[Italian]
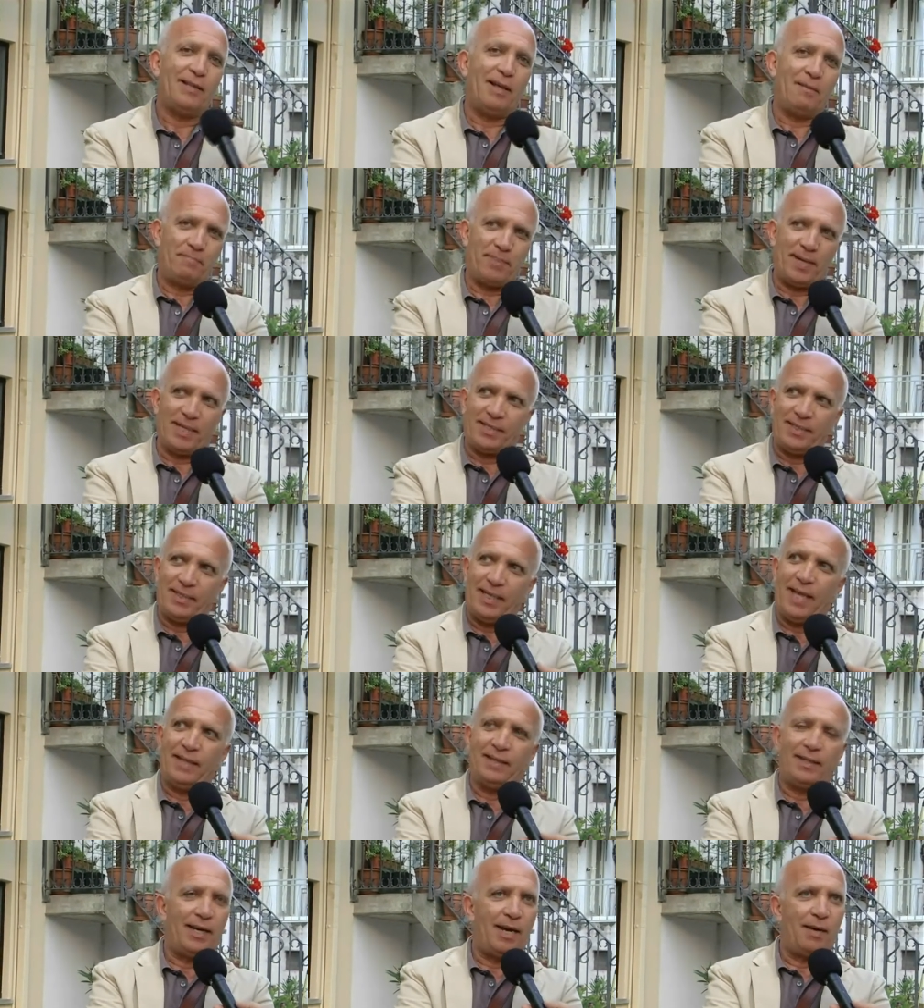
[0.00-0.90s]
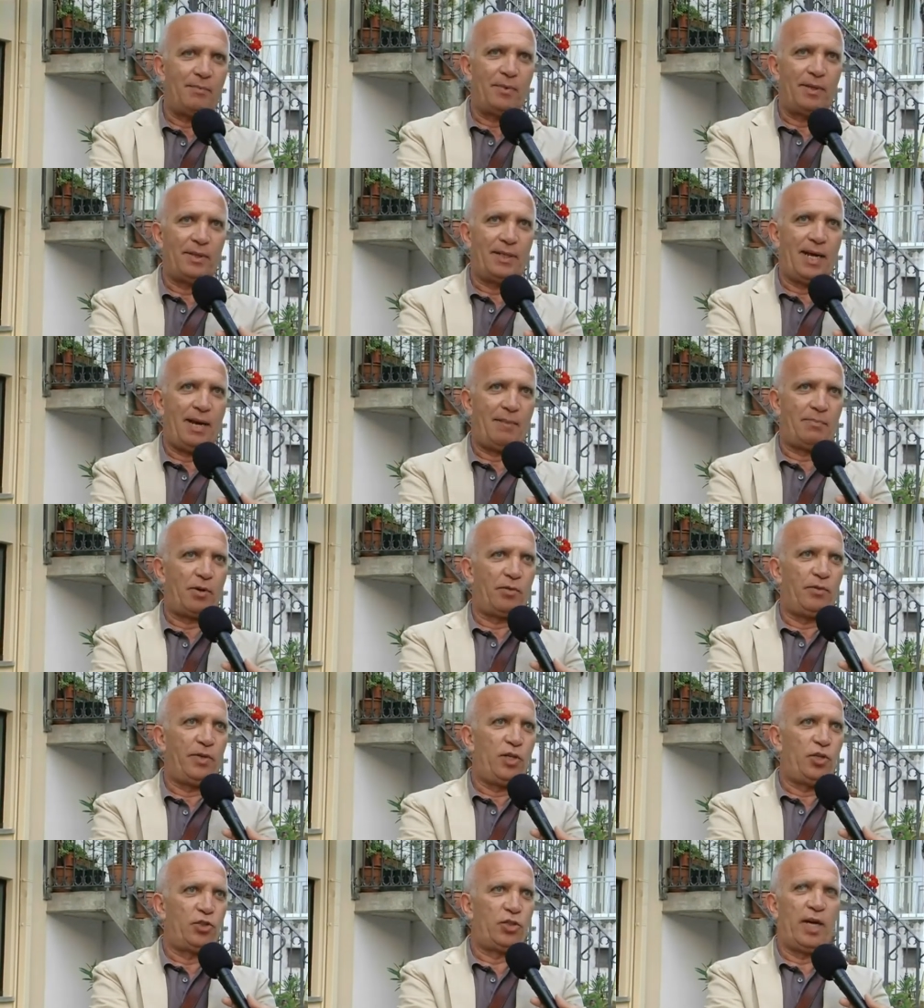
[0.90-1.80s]
del presidente della, della,
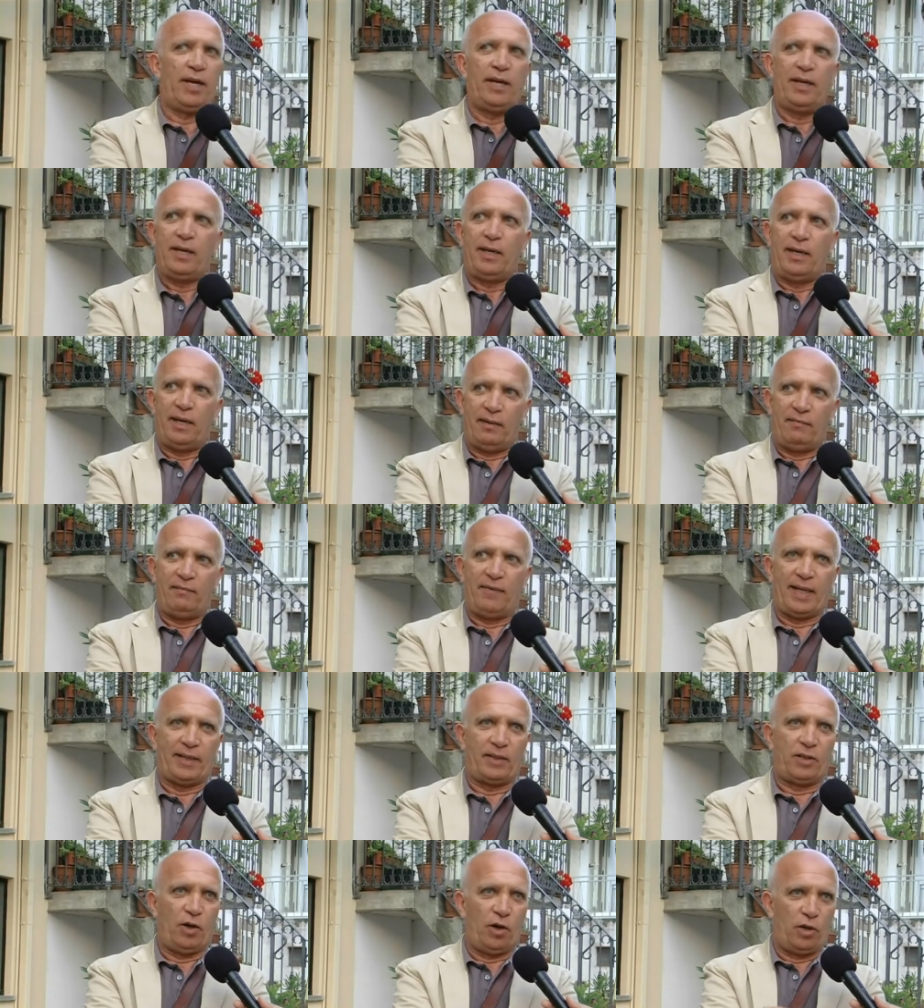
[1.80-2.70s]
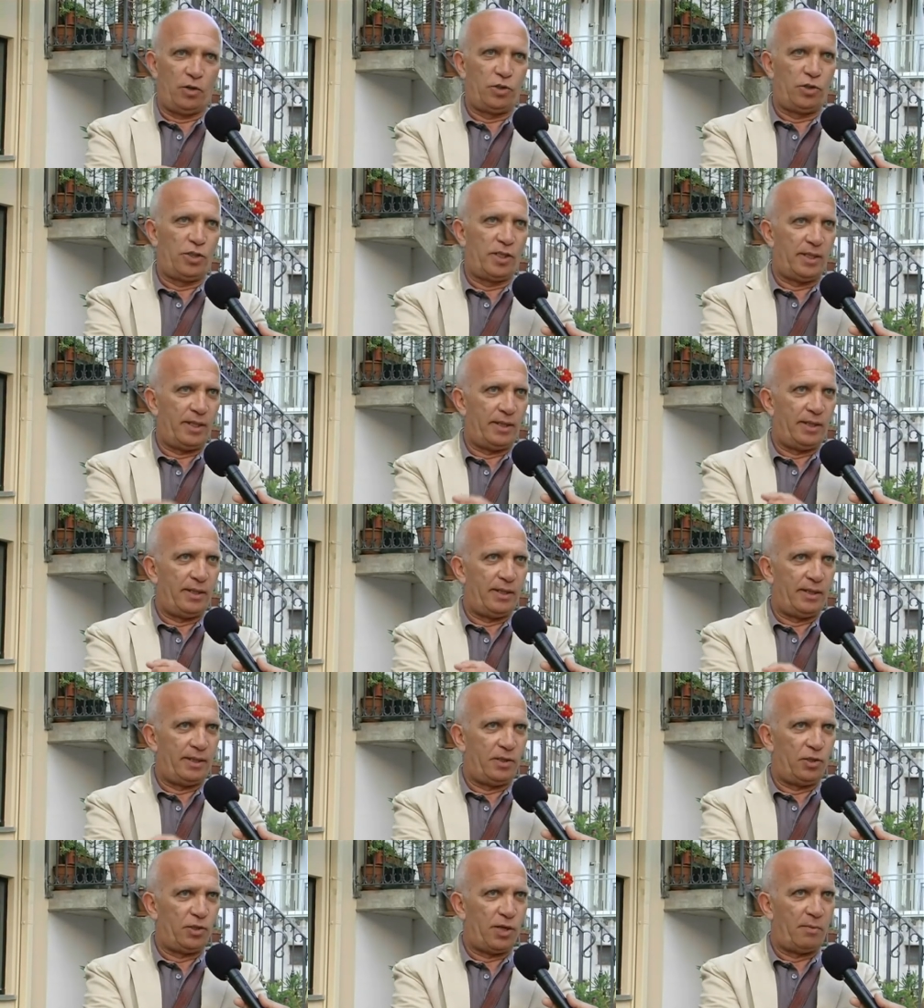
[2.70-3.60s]
provincia, infatti oggi
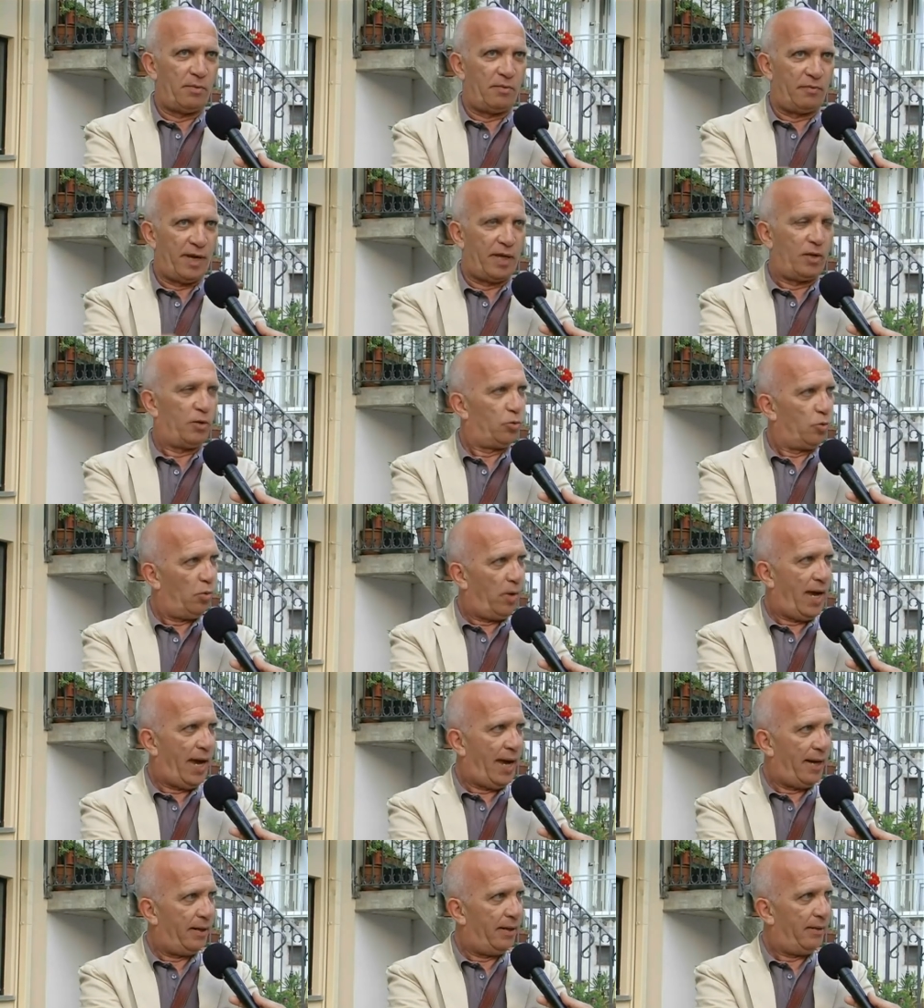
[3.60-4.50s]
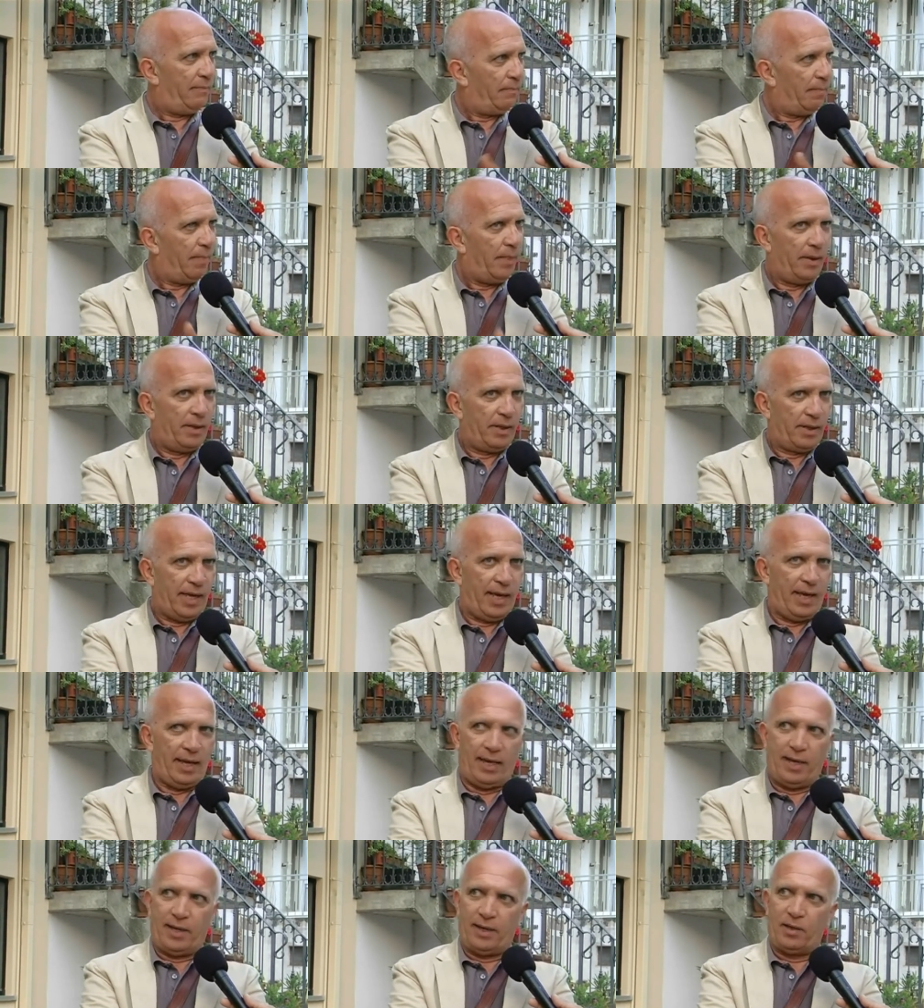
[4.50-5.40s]
eh, diciamo, fanno due anni
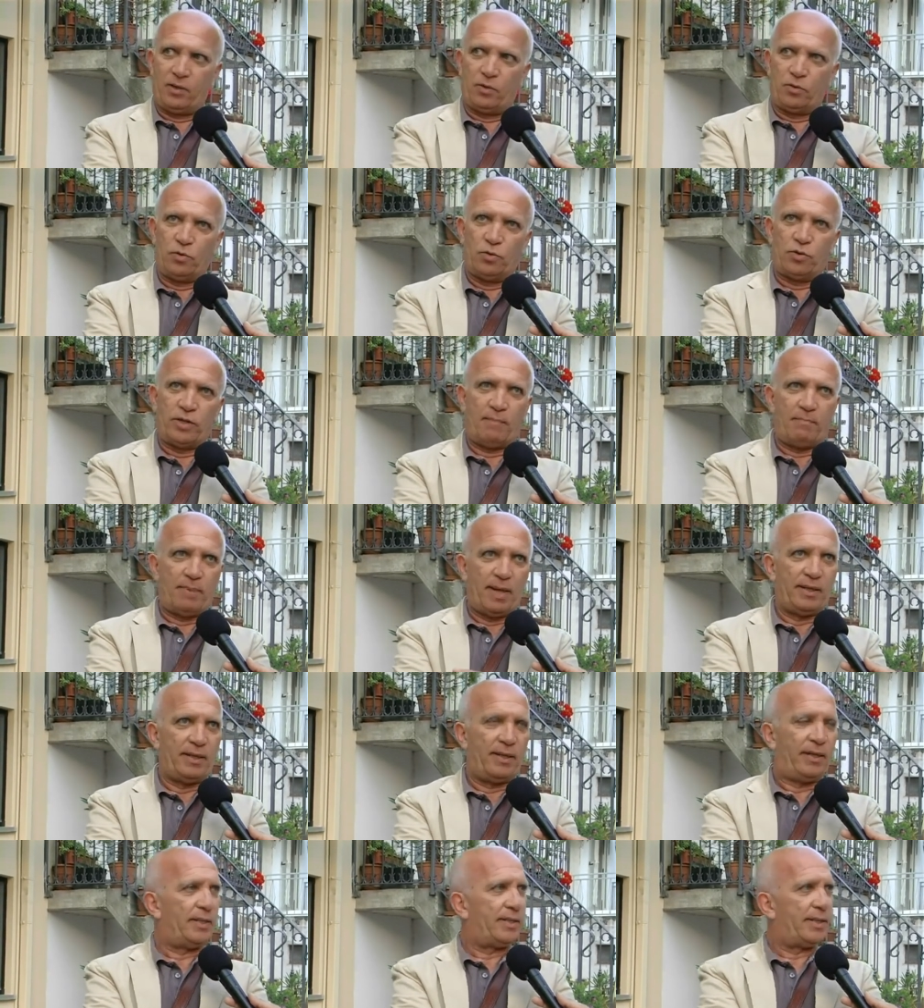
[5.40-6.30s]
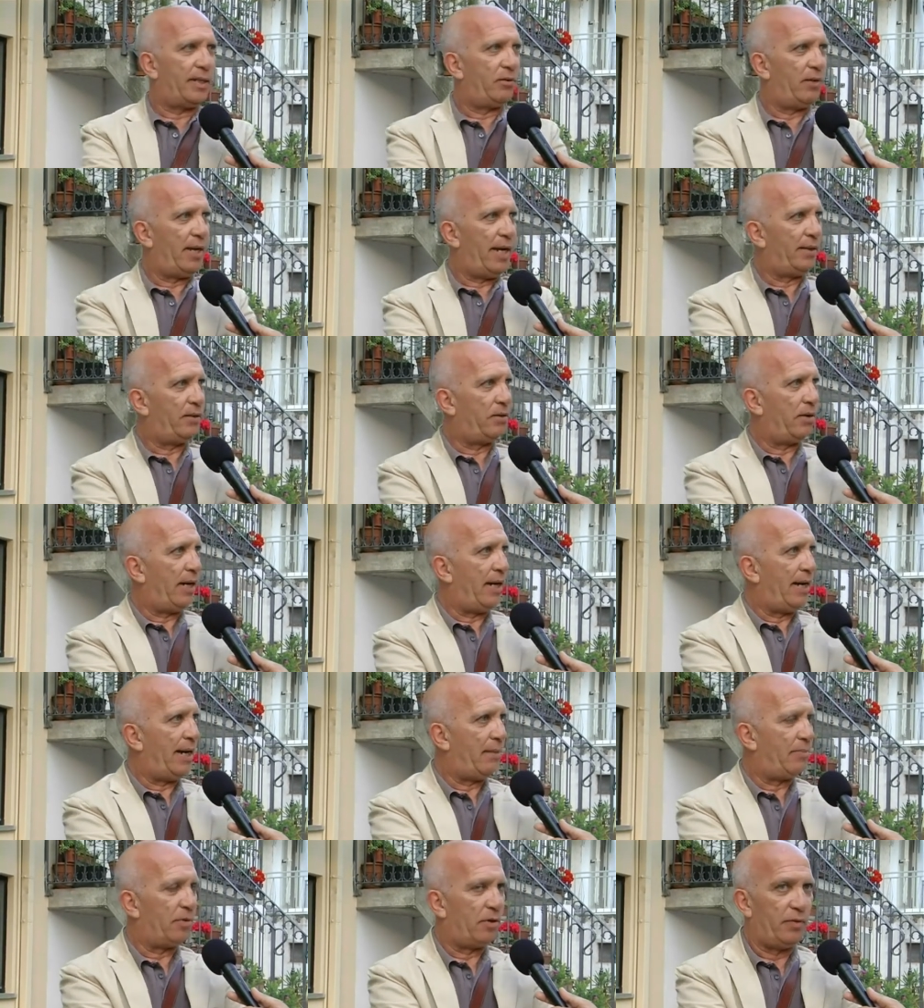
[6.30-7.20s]
che Enrico Di Giuseppe Andoni è stato eletto
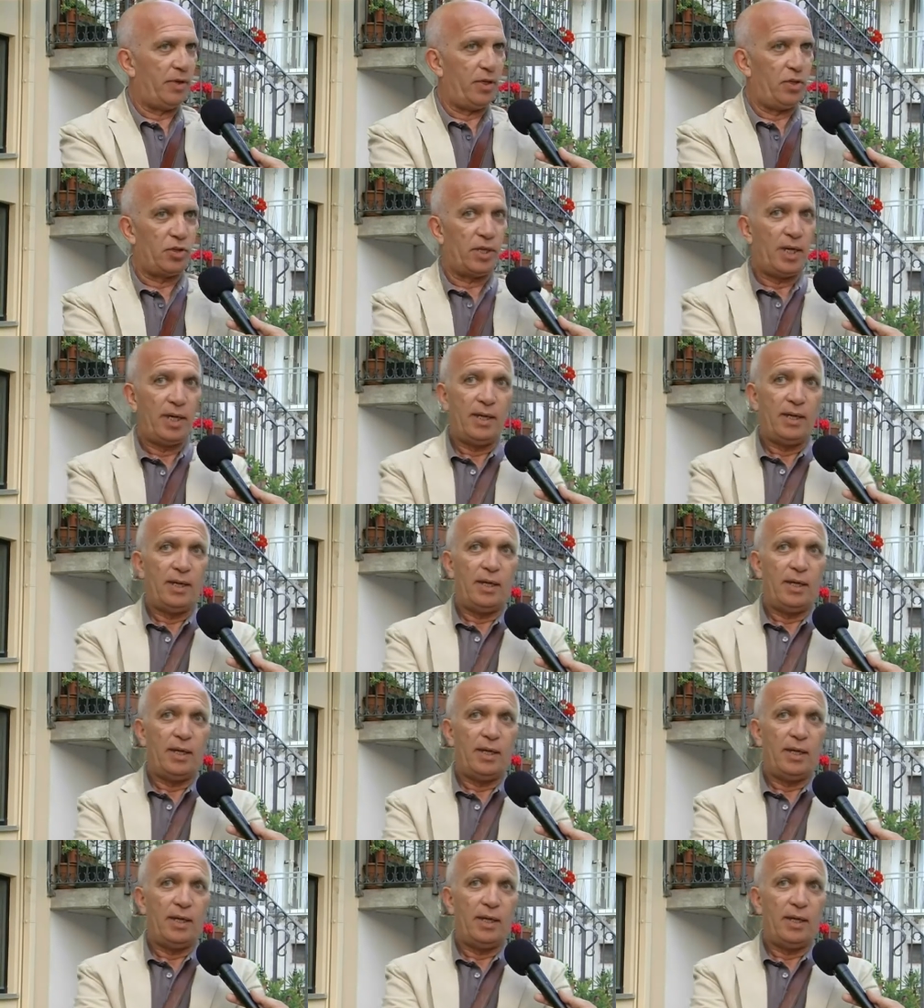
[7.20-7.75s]
alla provincia.